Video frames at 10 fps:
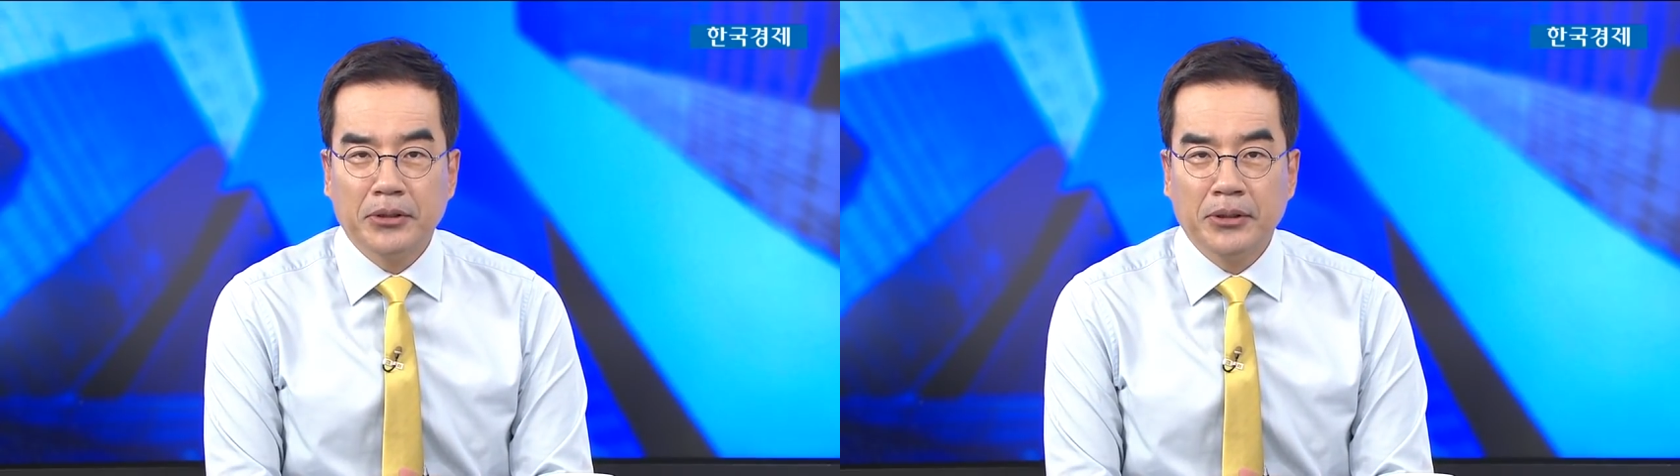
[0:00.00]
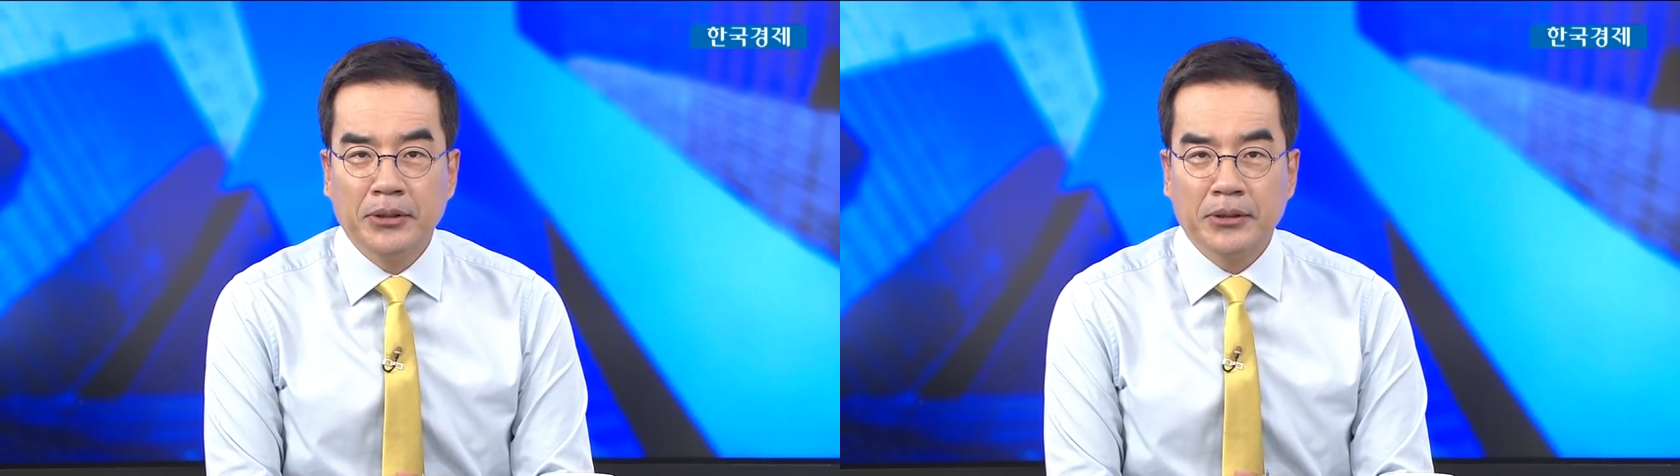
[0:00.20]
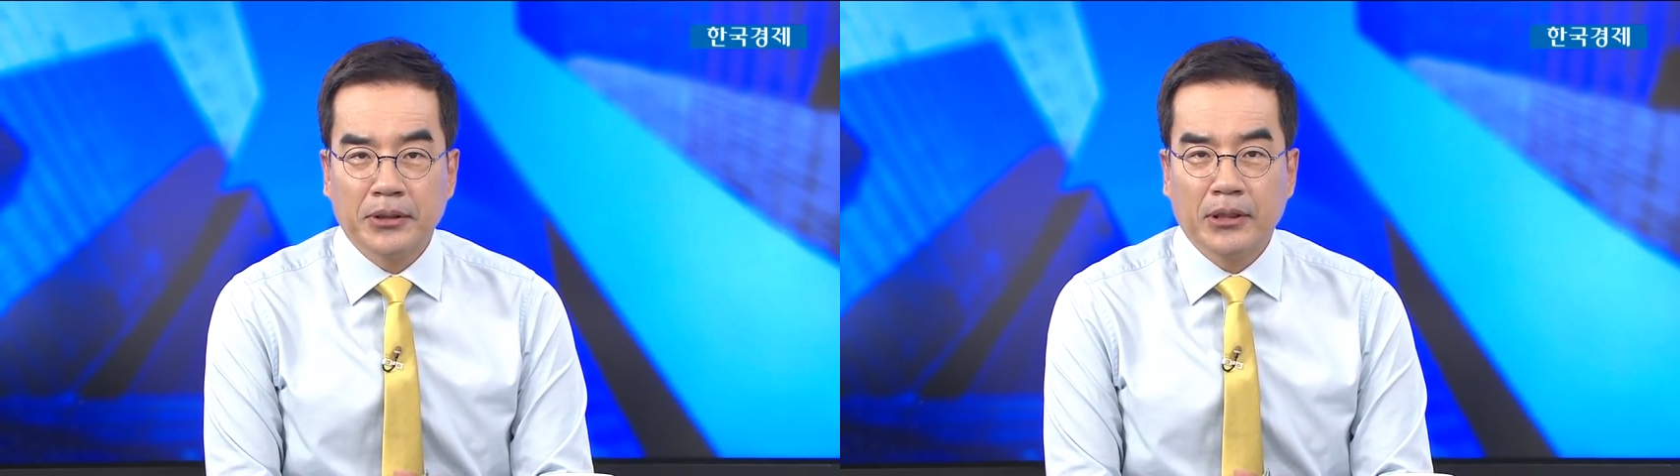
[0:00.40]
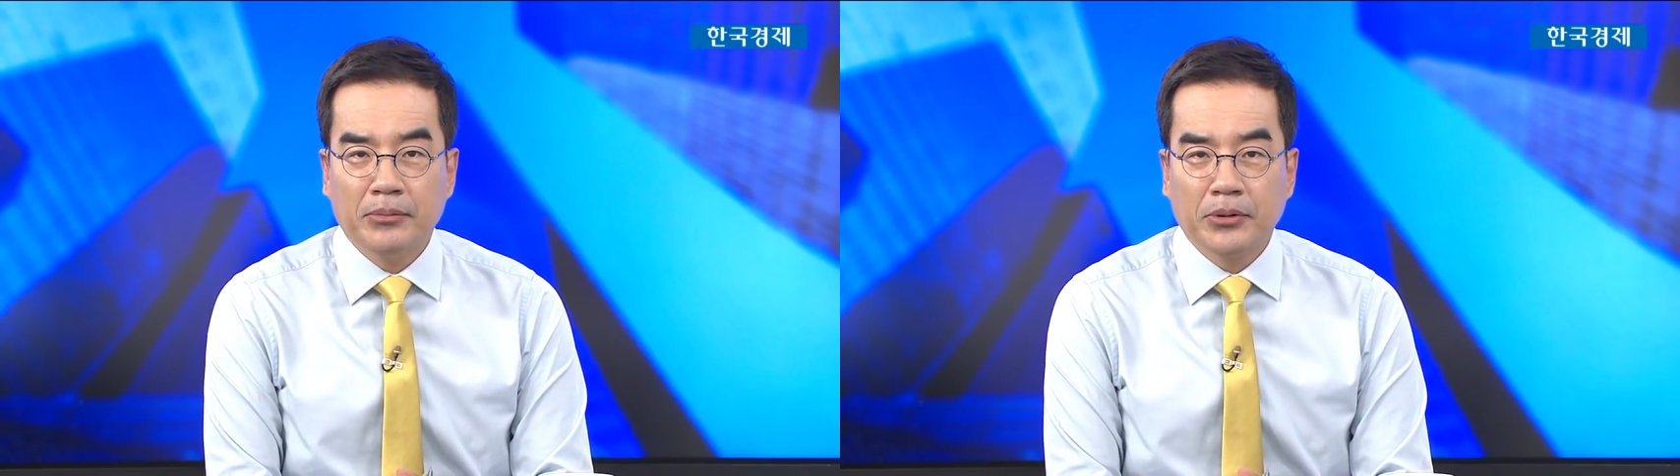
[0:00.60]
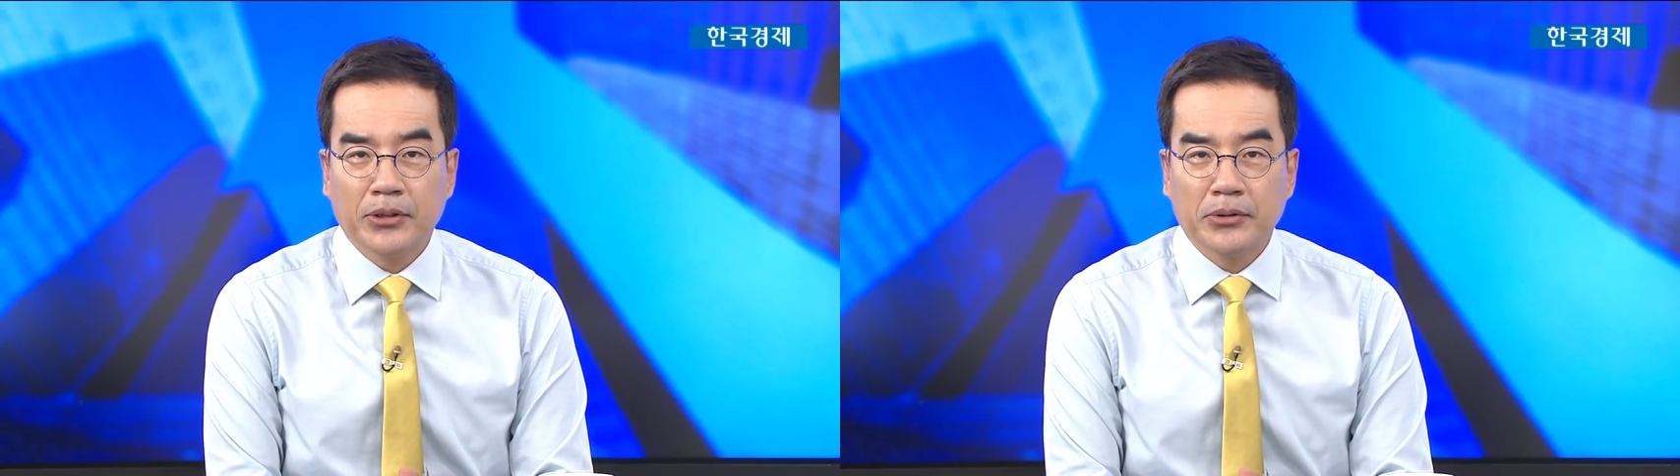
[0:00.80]
더 들어가
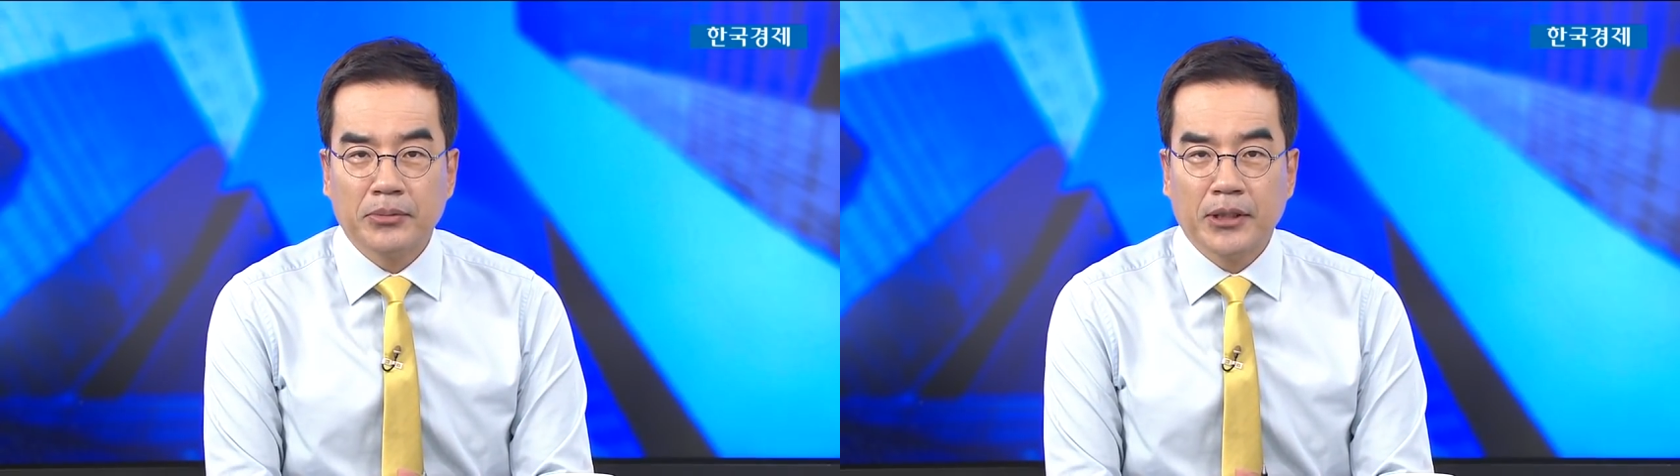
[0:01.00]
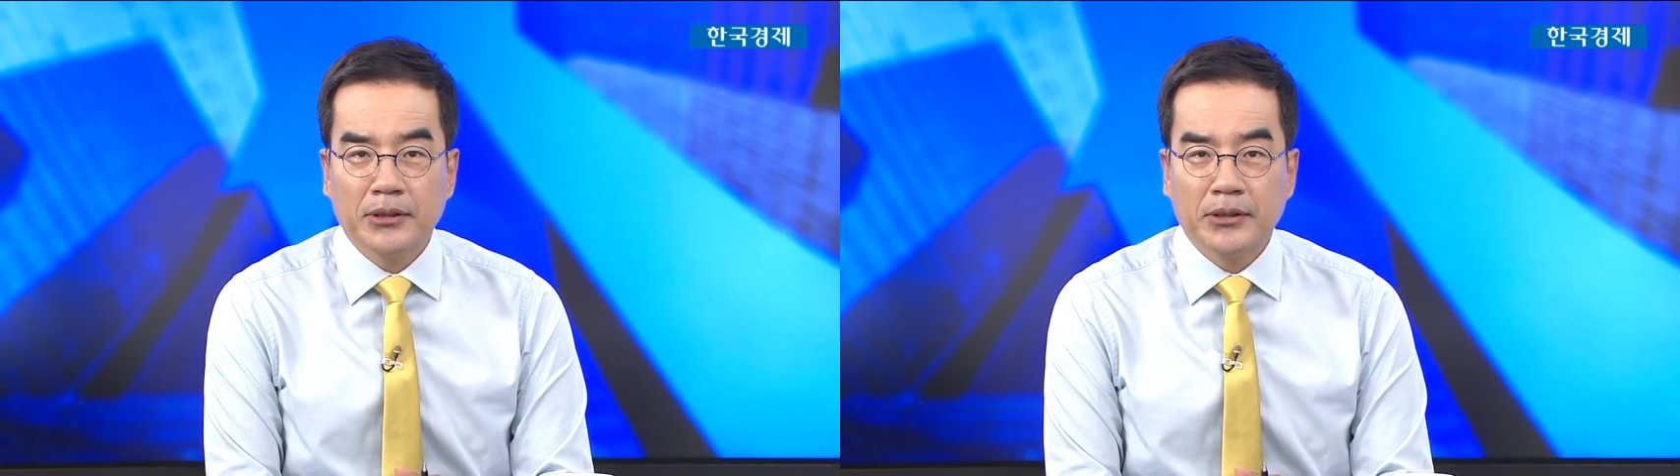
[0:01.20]
보겠습니다.